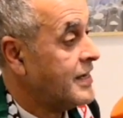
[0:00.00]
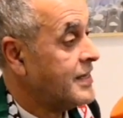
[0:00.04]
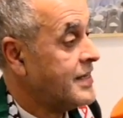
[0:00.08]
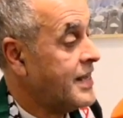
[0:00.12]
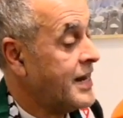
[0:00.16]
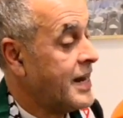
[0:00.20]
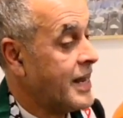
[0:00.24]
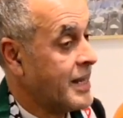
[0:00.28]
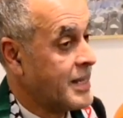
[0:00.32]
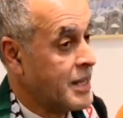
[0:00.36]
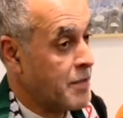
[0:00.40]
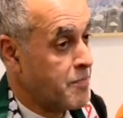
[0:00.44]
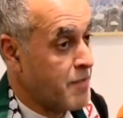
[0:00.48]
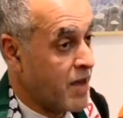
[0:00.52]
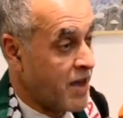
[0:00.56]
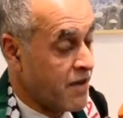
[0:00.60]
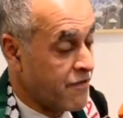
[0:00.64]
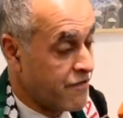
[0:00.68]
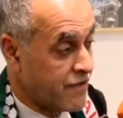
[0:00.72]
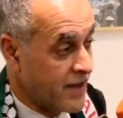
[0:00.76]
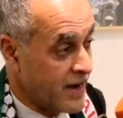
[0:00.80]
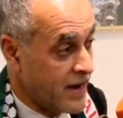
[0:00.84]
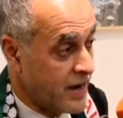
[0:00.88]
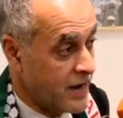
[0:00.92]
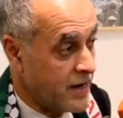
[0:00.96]
اذا هذا
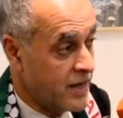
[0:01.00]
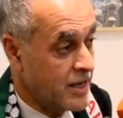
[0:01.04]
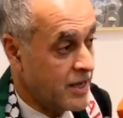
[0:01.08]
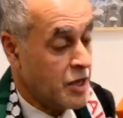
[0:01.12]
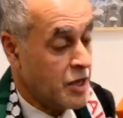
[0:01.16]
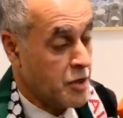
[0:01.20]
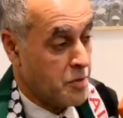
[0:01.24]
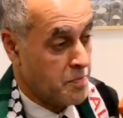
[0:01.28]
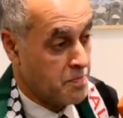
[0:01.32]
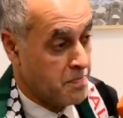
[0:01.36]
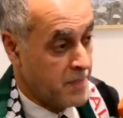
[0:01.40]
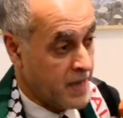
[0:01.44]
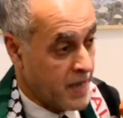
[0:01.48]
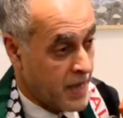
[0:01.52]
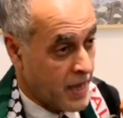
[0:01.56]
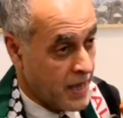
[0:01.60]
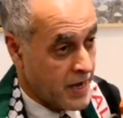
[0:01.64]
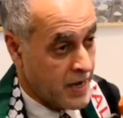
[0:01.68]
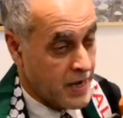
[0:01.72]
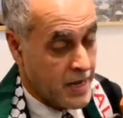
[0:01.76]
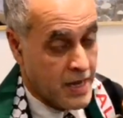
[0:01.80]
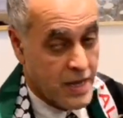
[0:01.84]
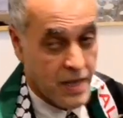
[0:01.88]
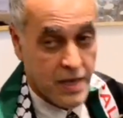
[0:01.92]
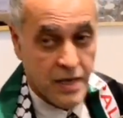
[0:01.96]
محفل
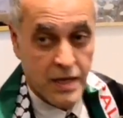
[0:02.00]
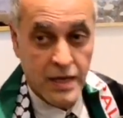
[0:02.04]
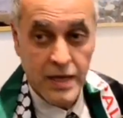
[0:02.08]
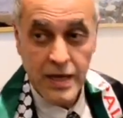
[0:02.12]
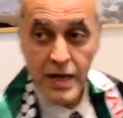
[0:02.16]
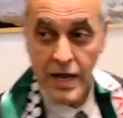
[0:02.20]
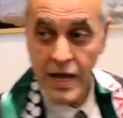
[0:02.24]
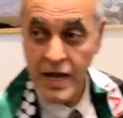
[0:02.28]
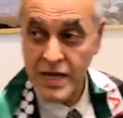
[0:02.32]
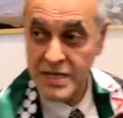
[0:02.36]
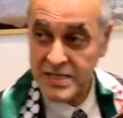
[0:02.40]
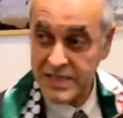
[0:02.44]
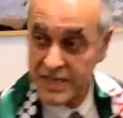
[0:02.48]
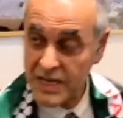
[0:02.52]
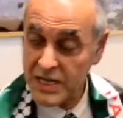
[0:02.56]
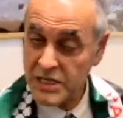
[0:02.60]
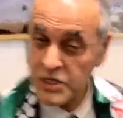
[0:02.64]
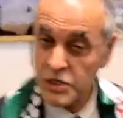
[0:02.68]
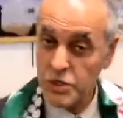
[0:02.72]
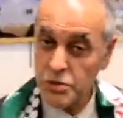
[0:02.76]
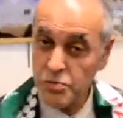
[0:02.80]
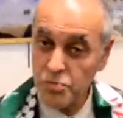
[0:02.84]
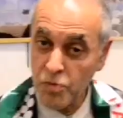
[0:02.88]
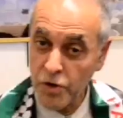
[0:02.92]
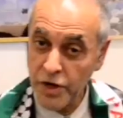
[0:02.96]
مهني
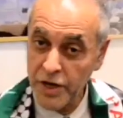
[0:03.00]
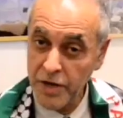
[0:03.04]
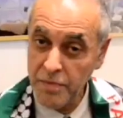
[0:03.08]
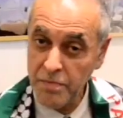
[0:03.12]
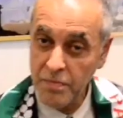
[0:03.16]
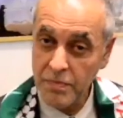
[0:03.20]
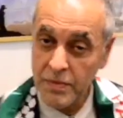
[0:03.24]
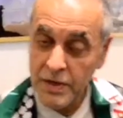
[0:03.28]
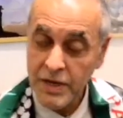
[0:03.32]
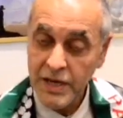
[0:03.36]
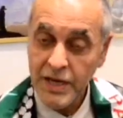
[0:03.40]
اساسي ومهم